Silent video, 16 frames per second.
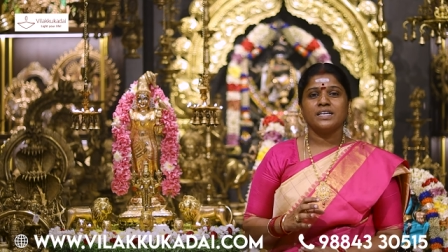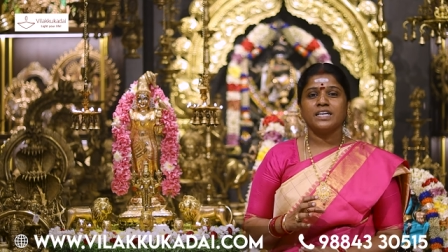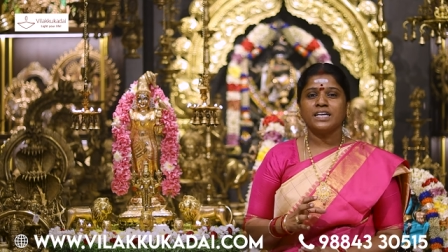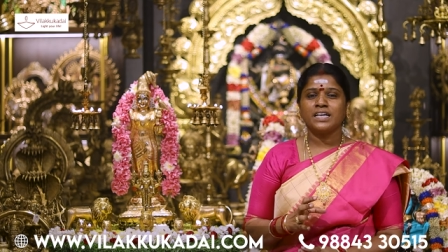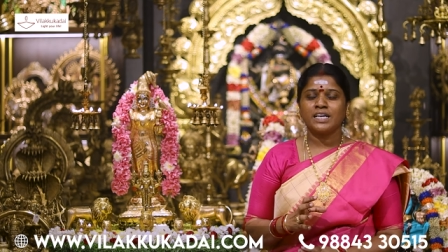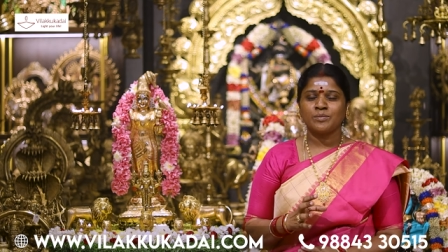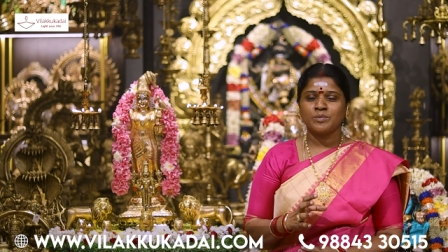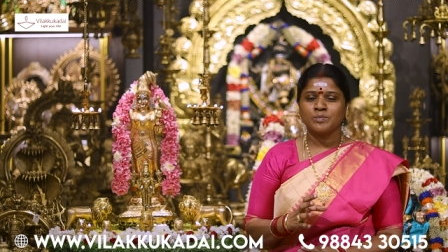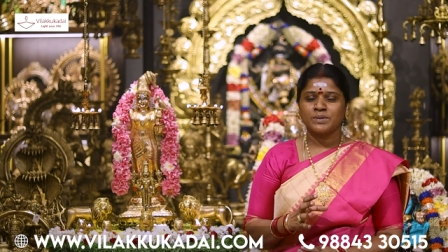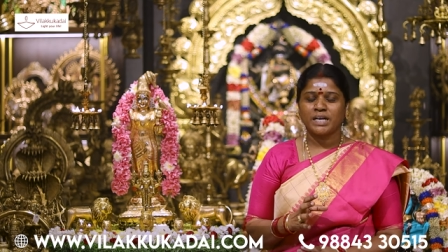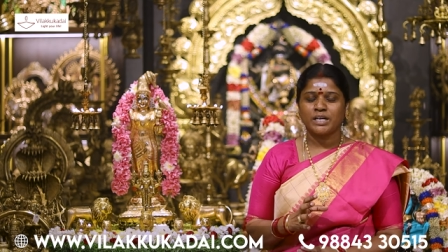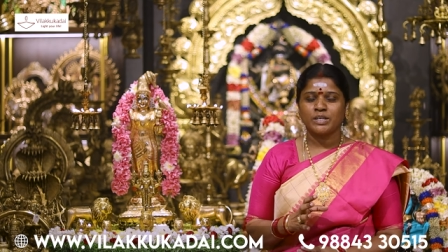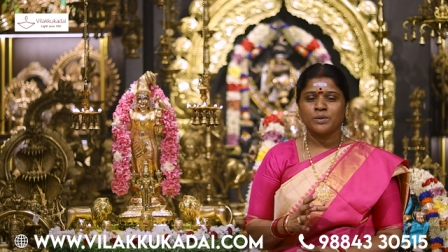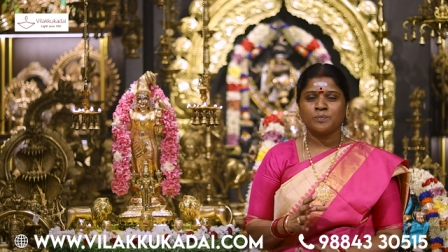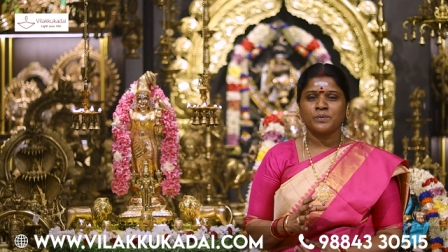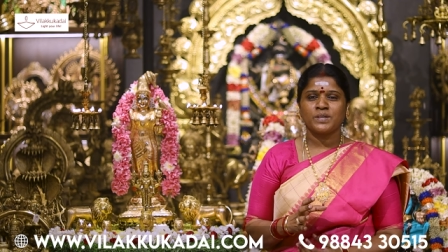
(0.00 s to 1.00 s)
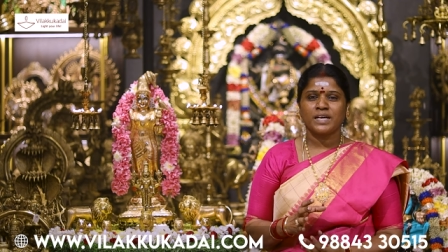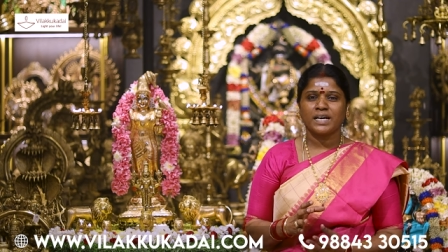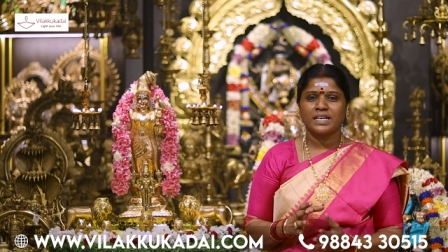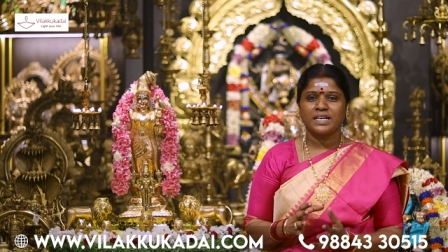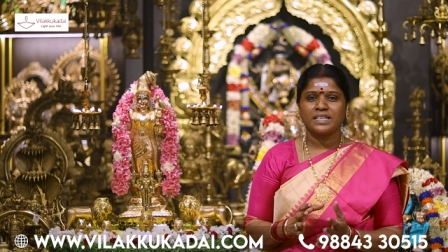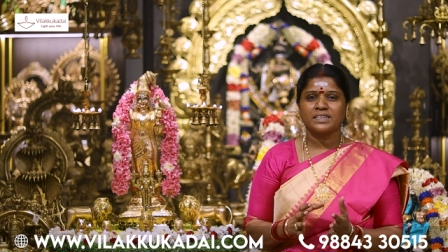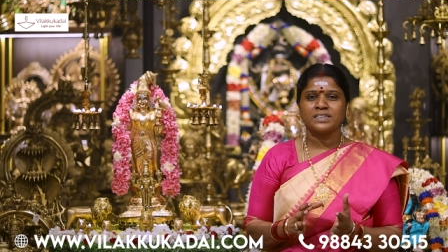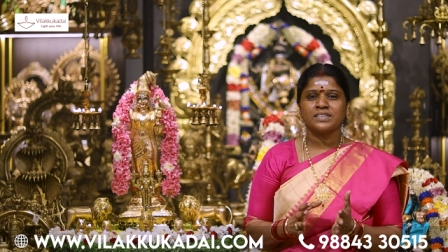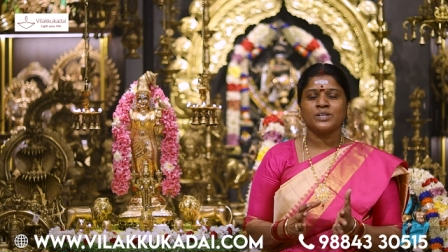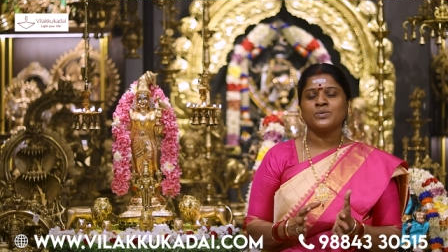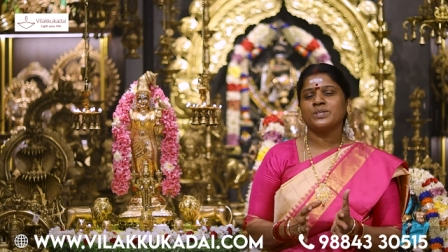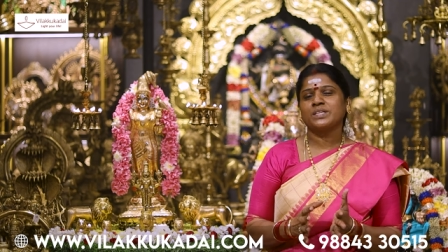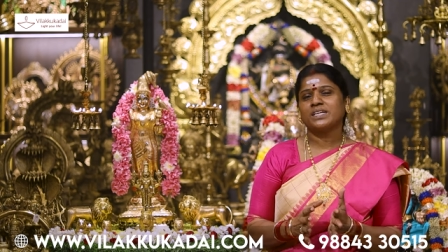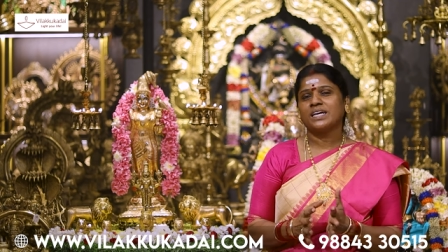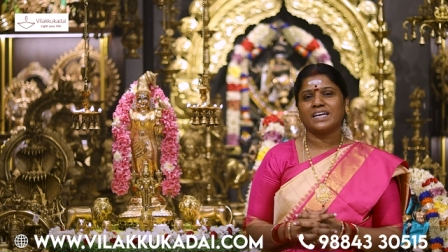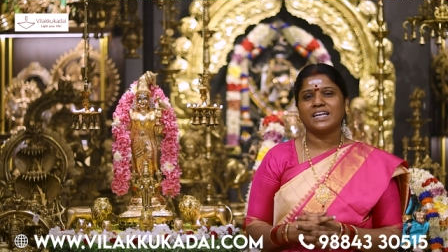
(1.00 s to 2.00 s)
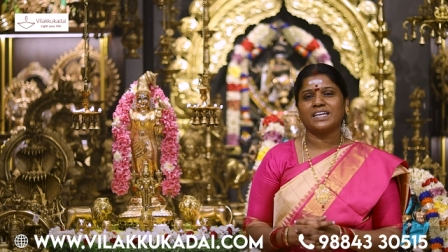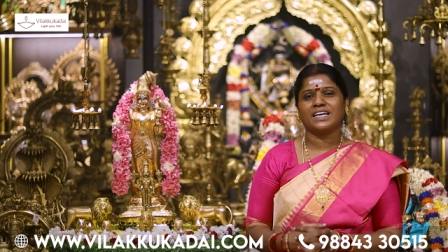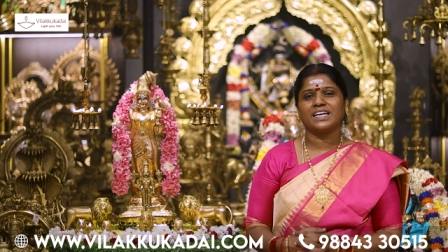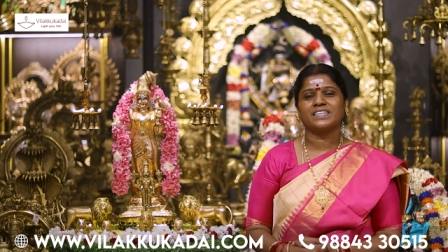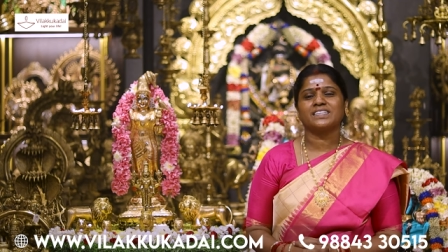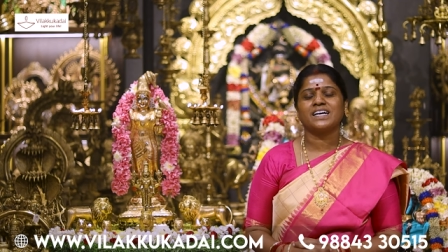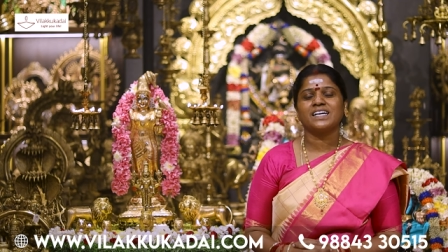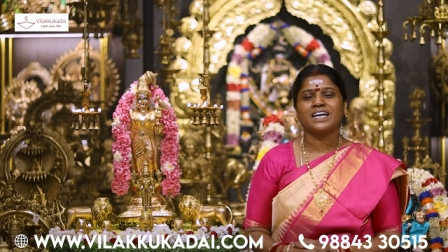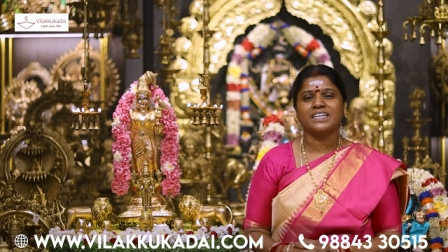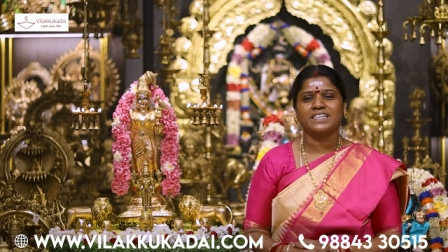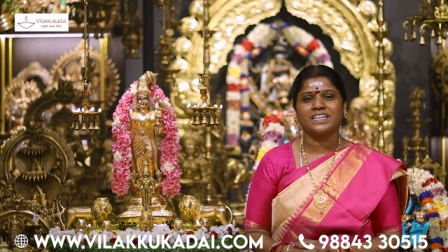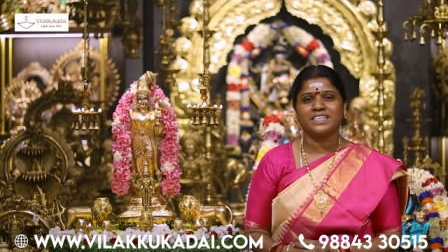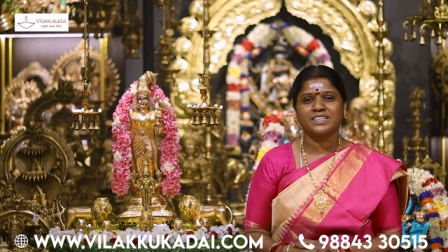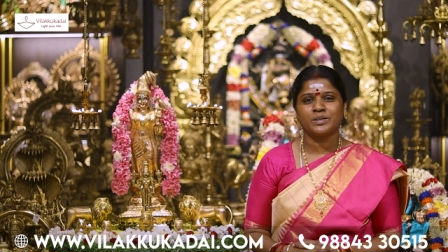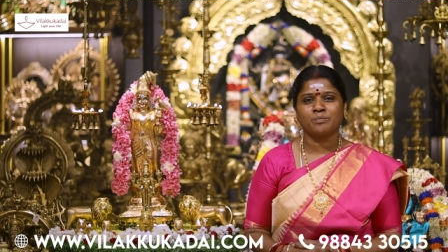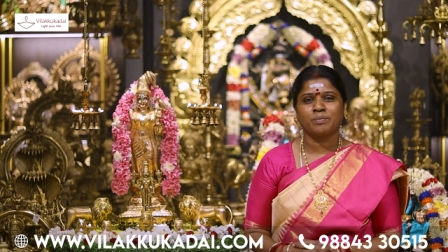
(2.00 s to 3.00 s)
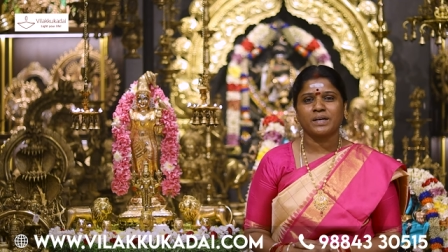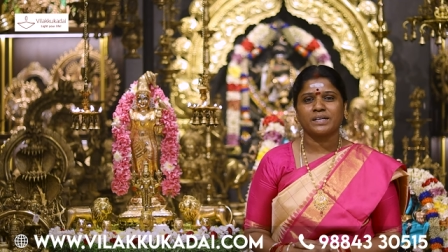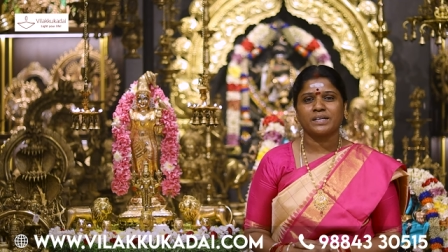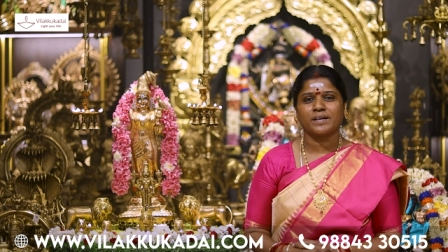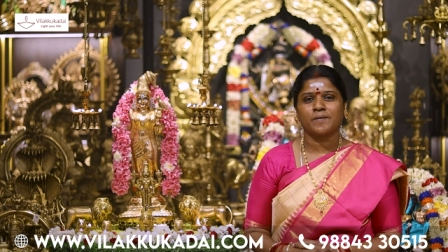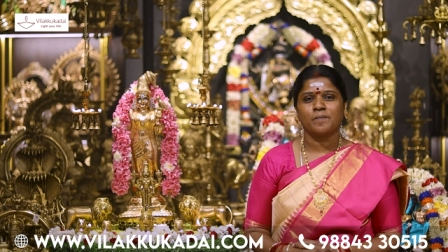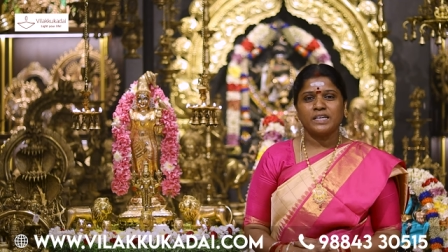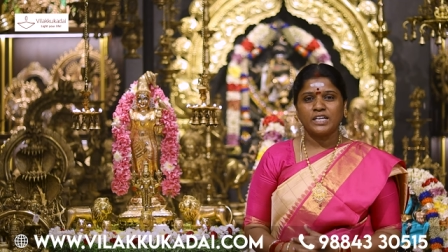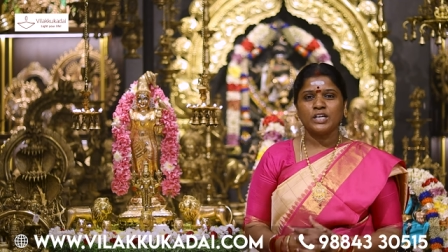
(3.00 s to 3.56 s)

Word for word: நீளமும் கருப்பும் கலந்த ஒரு கலர்ல தான் கண்ணன் இருப்பாராம்